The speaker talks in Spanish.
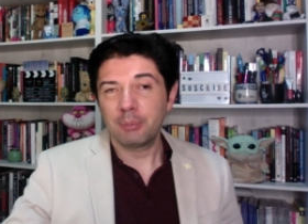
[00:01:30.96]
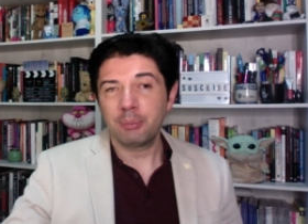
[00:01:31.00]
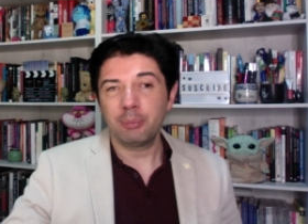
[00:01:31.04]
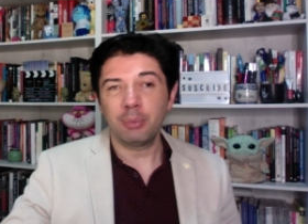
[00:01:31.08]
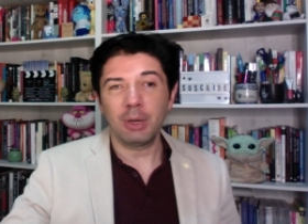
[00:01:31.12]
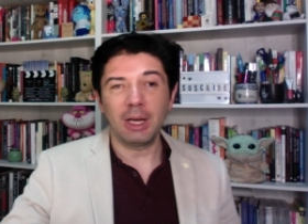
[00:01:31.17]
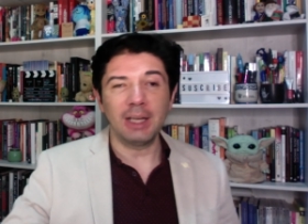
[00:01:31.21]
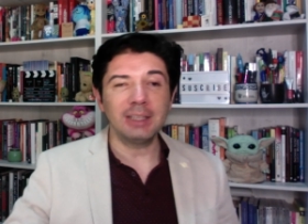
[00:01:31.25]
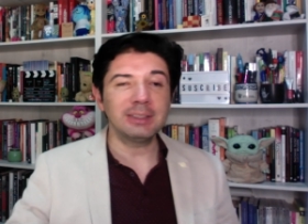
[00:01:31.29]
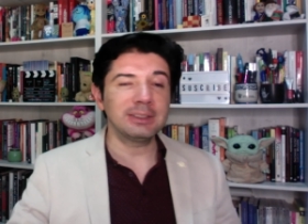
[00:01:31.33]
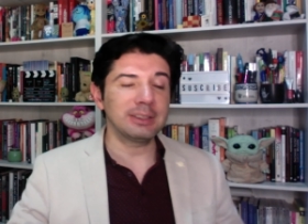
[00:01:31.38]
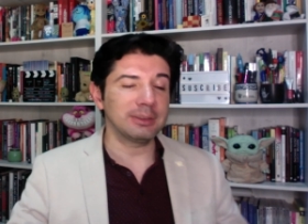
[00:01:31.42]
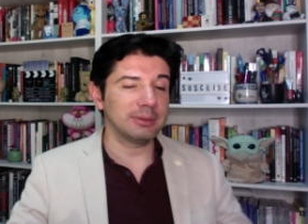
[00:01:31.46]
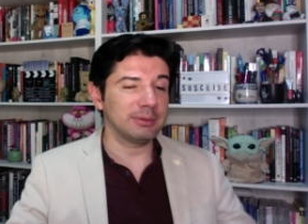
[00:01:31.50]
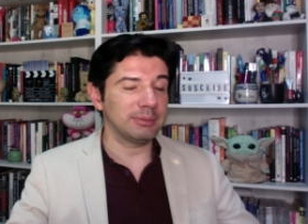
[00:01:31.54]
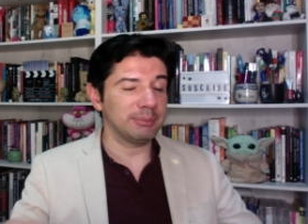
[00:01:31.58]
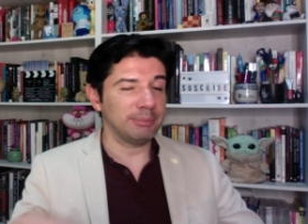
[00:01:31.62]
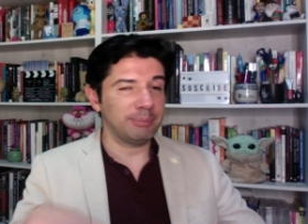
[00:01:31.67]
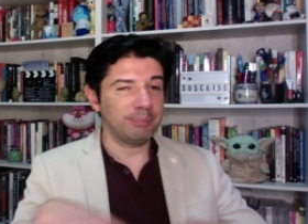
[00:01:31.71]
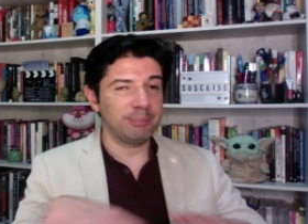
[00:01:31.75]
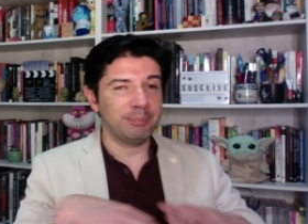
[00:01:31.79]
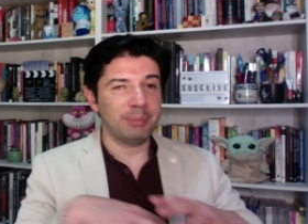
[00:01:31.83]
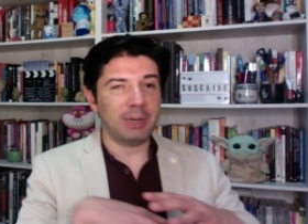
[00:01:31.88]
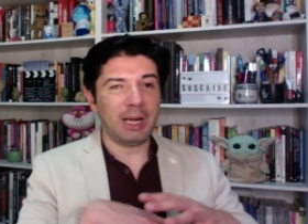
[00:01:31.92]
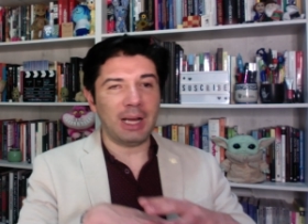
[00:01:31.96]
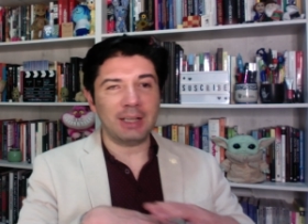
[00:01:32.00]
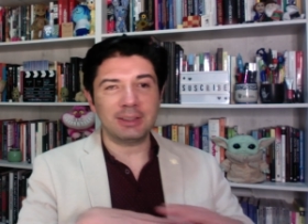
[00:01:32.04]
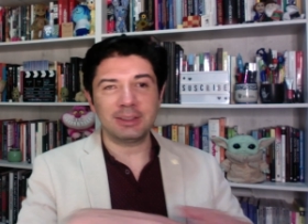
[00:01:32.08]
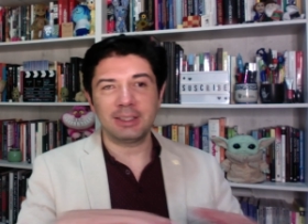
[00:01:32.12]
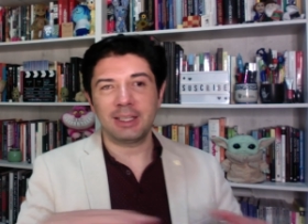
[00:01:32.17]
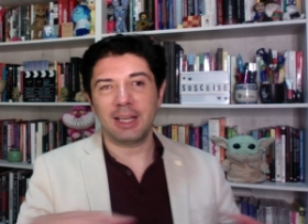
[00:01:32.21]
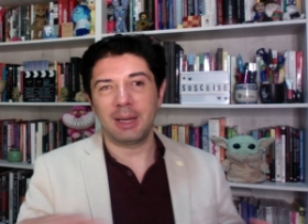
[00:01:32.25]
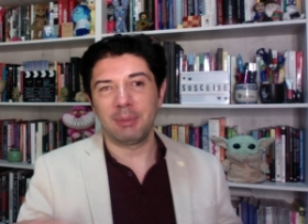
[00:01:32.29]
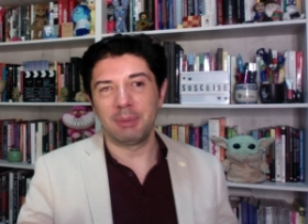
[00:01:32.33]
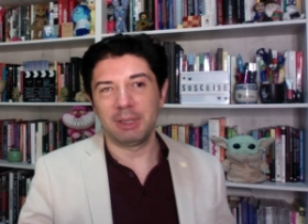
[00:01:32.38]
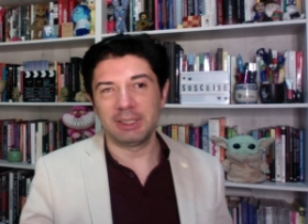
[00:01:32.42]
pues
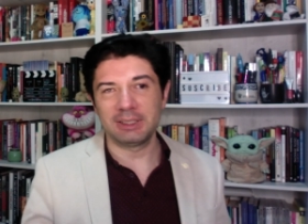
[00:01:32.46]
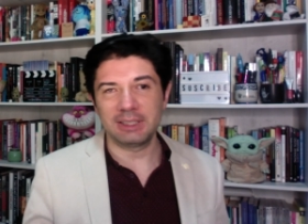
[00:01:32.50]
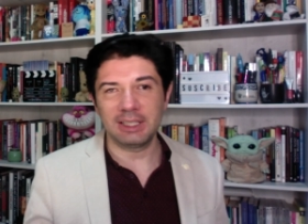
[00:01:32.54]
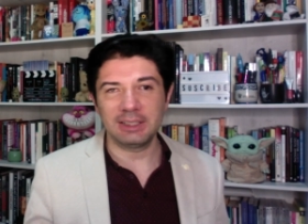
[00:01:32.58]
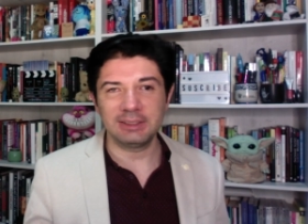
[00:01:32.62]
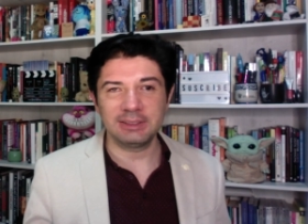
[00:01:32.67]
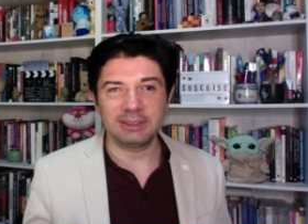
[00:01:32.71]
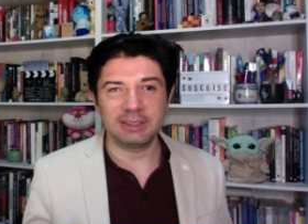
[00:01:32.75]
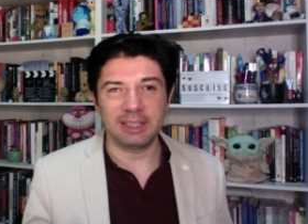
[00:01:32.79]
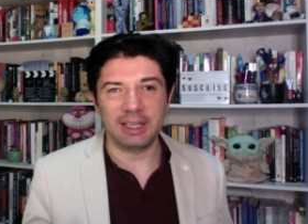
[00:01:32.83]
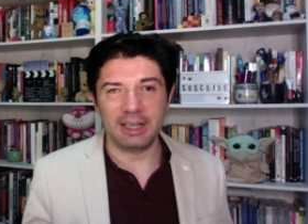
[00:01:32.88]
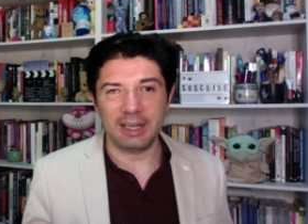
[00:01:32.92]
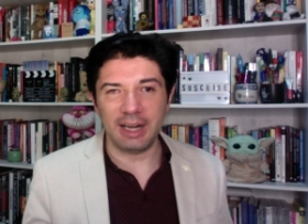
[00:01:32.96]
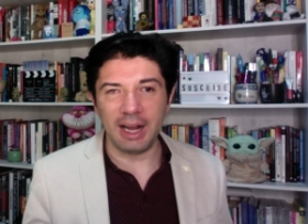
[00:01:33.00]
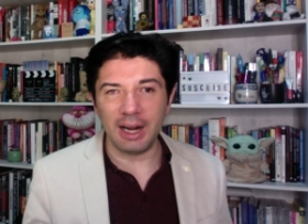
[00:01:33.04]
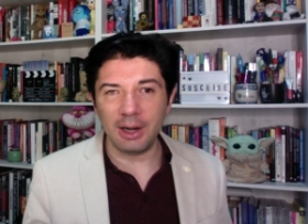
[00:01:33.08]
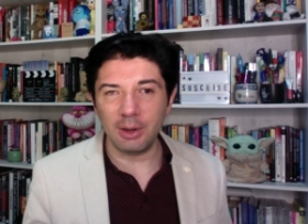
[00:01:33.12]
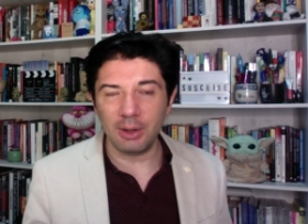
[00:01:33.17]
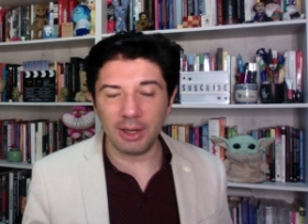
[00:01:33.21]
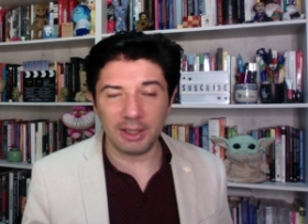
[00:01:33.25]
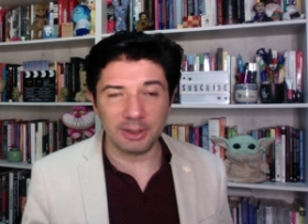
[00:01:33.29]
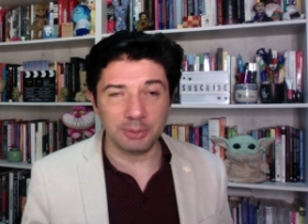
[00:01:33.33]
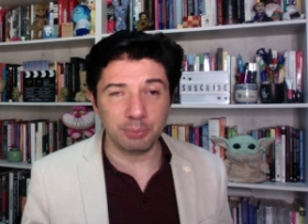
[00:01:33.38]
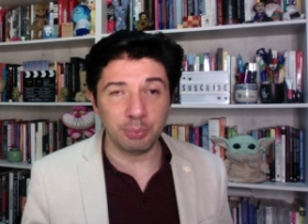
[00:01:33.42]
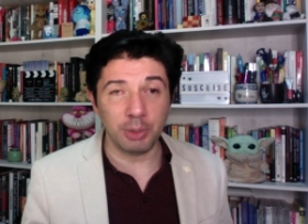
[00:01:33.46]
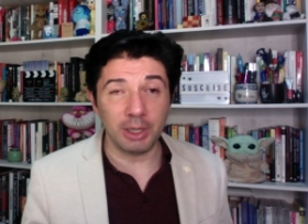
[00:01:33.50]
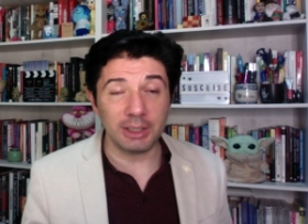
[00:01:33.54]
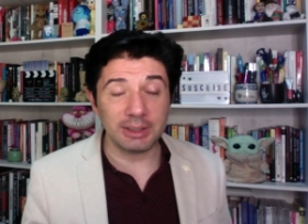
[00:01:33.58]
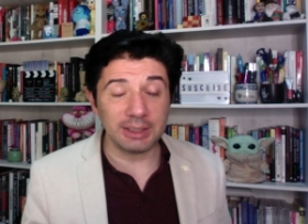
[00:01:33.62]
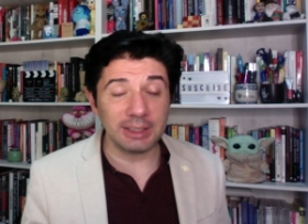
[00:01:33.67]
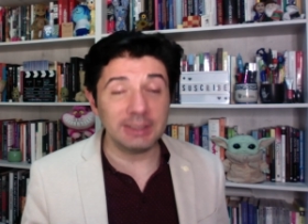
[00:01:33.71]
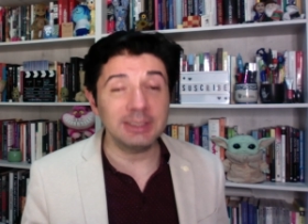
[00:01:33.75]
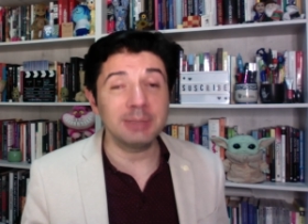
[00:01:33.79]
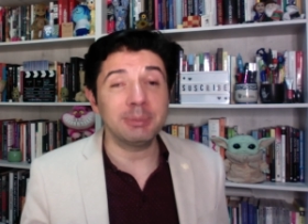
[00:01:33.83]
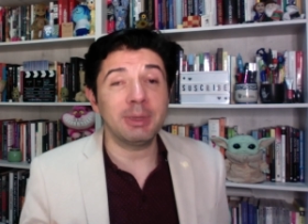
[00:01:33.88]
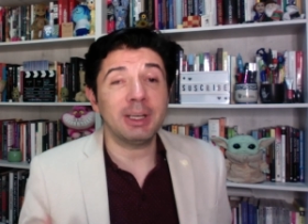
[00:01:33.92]
prácticamente cerraron las puertas.